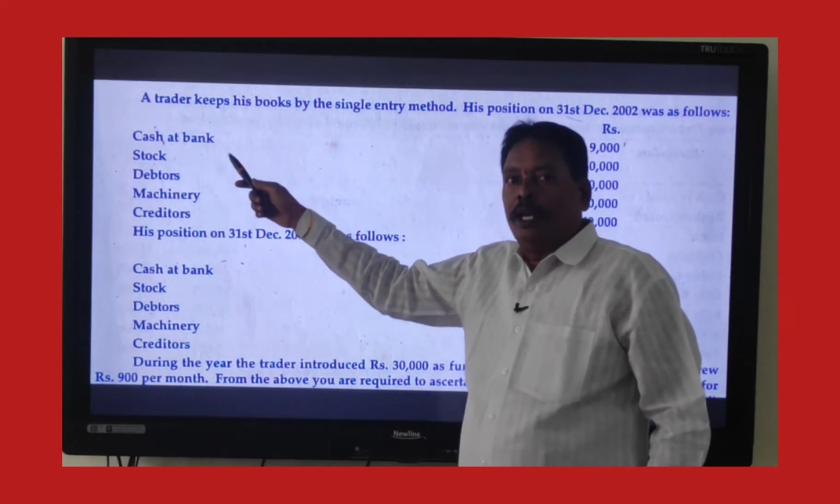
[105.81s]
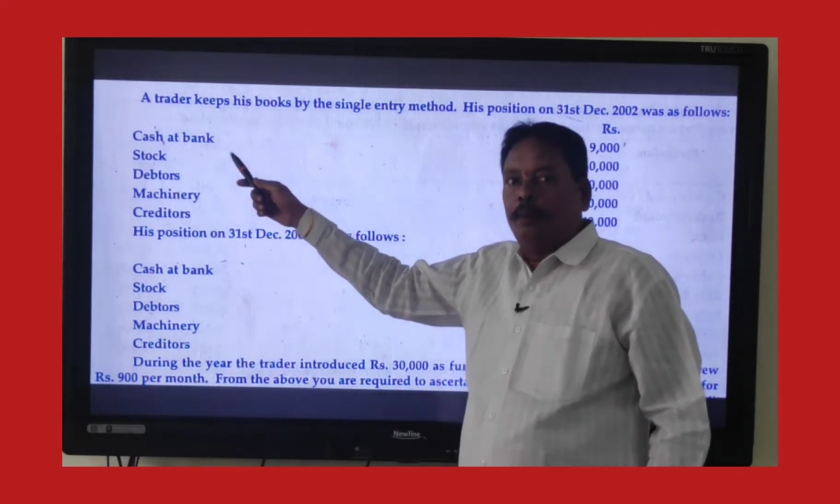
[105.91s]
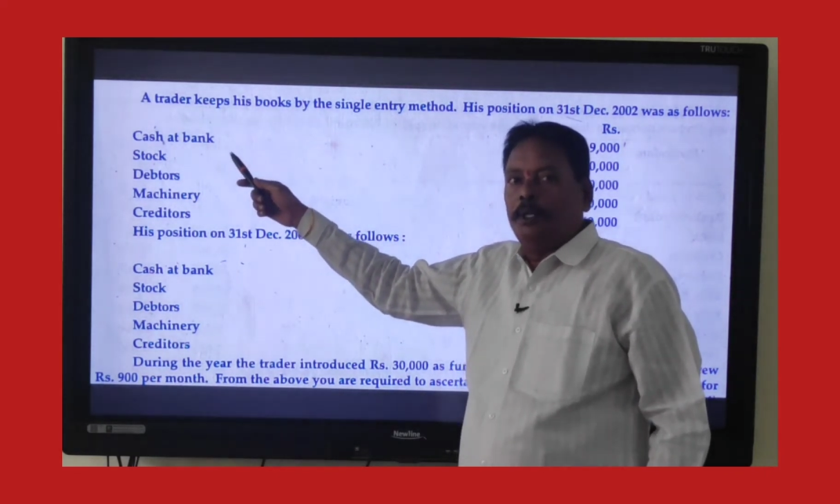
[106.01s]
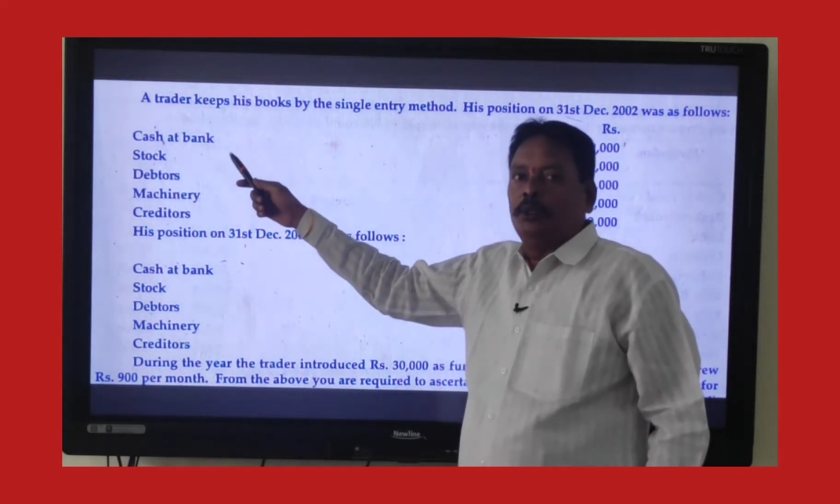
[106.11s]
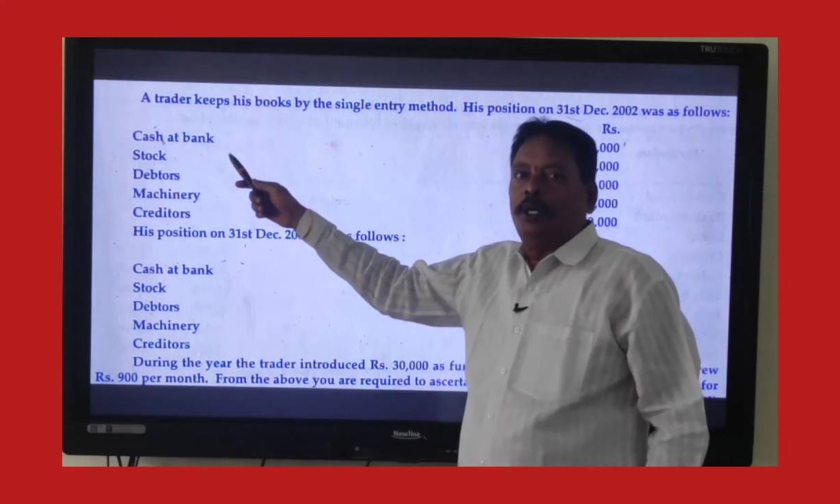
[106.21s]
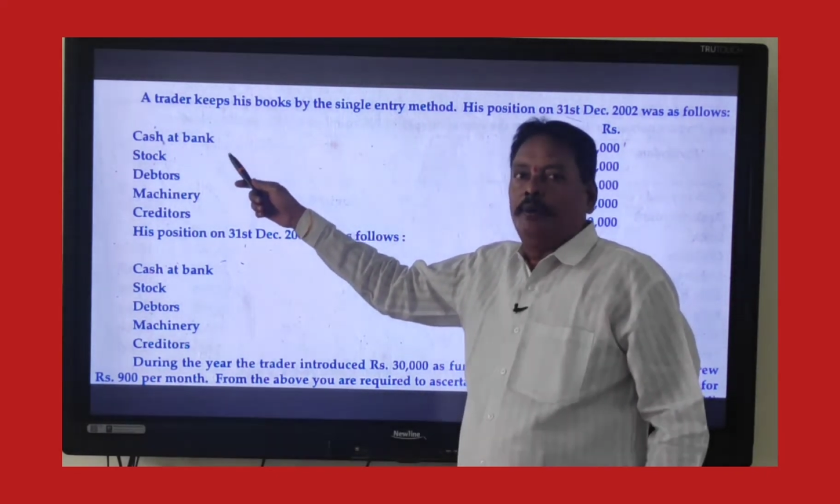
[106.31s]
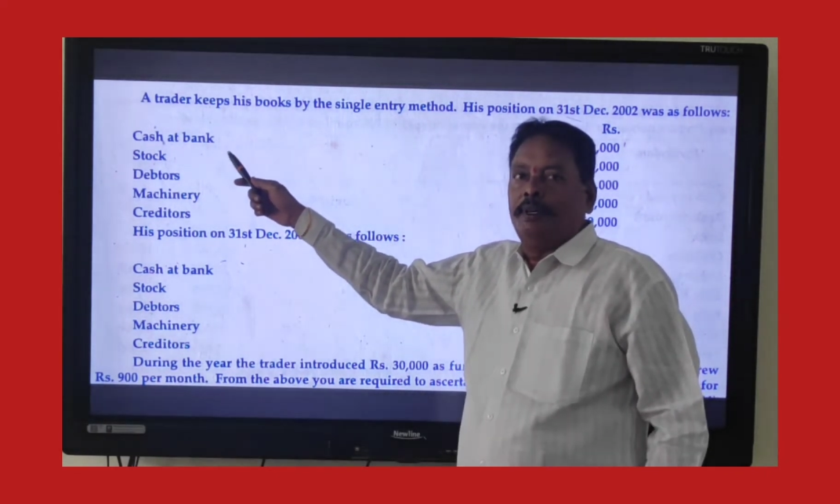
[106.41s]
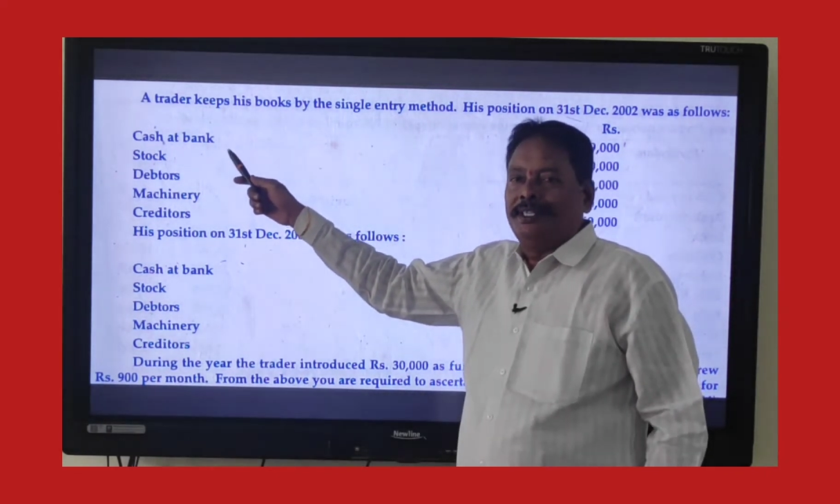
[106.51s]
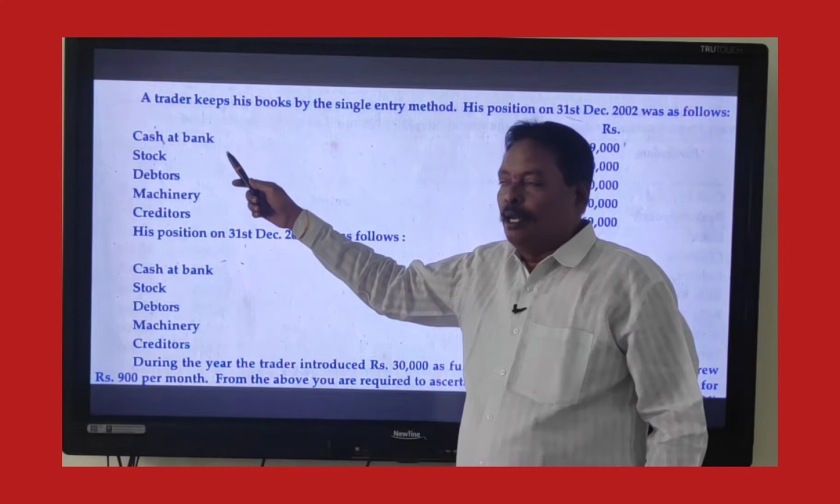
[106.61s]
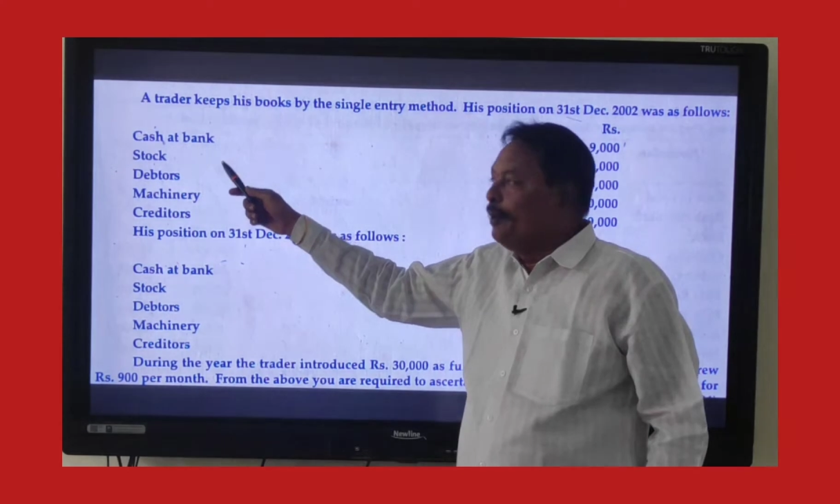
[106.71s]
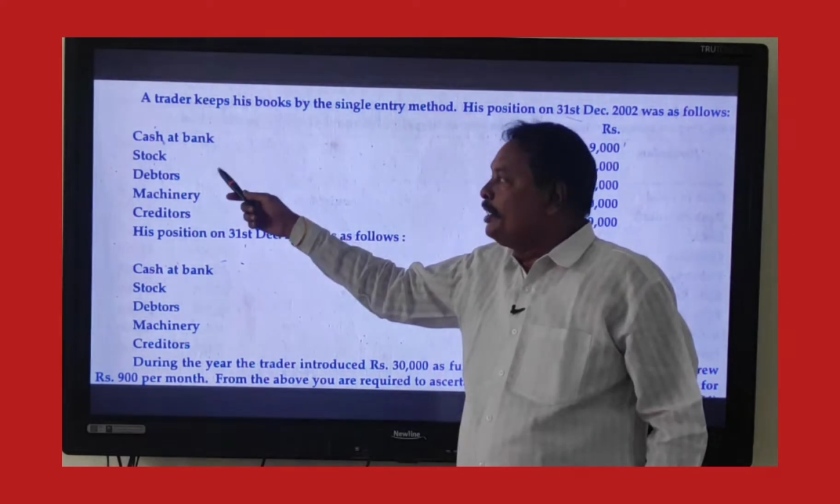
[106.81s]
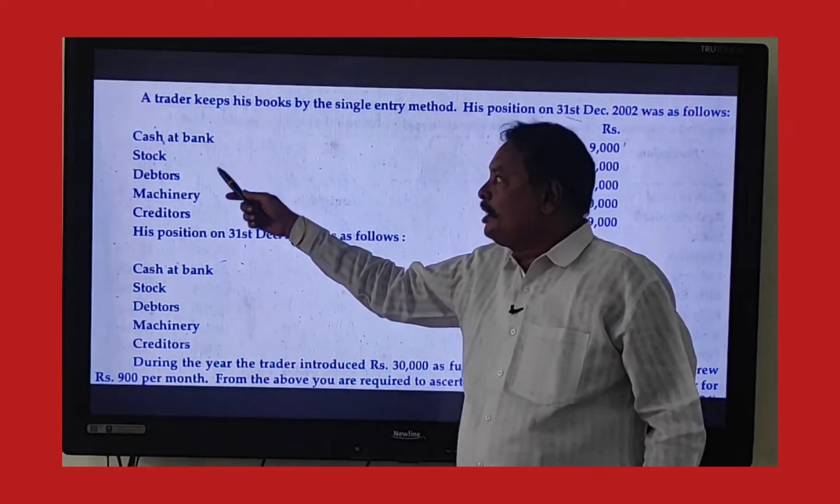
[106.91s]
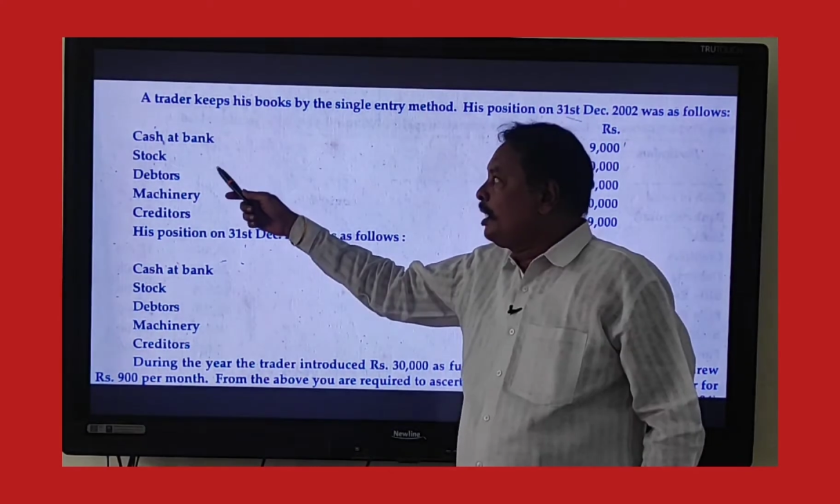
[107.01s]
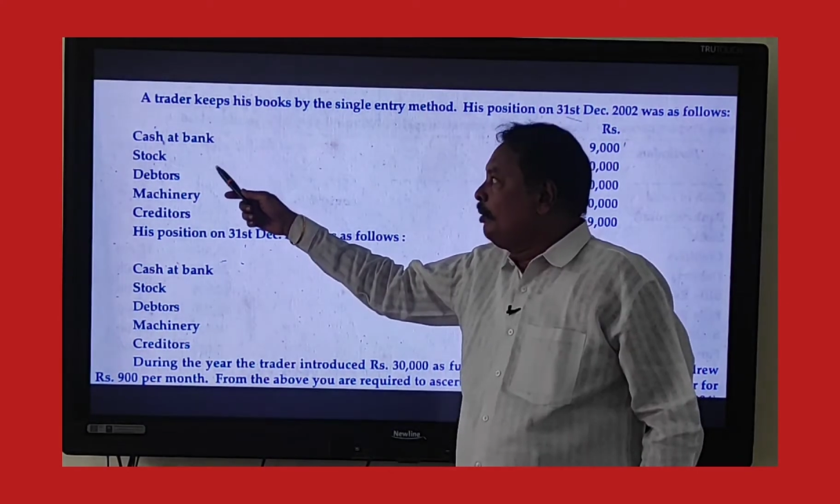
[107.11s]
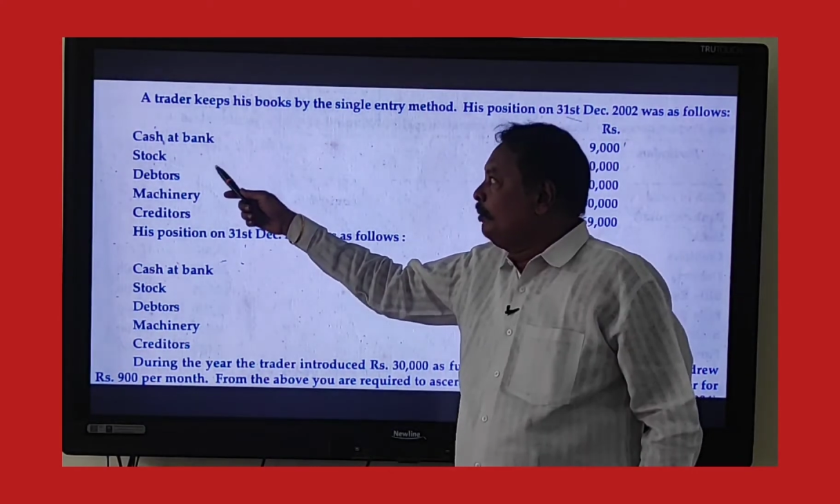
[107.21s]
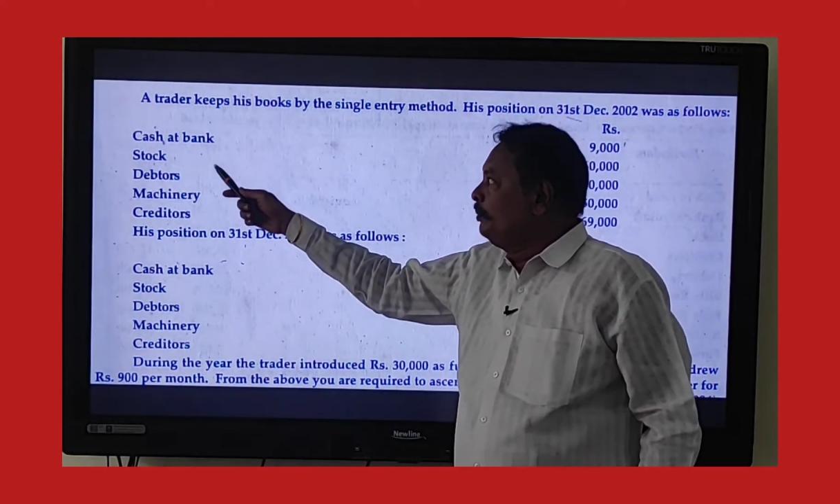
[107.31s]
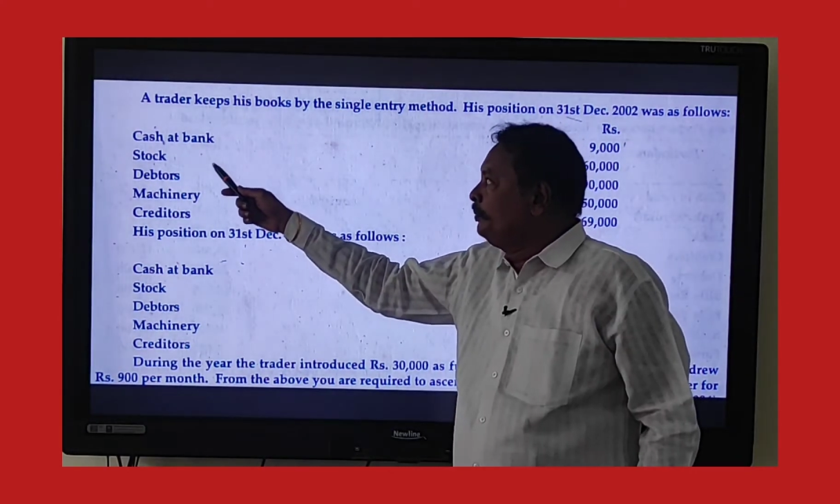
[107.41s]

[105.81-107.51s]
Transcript: కనపడుతున్నటువంటి సమాచారం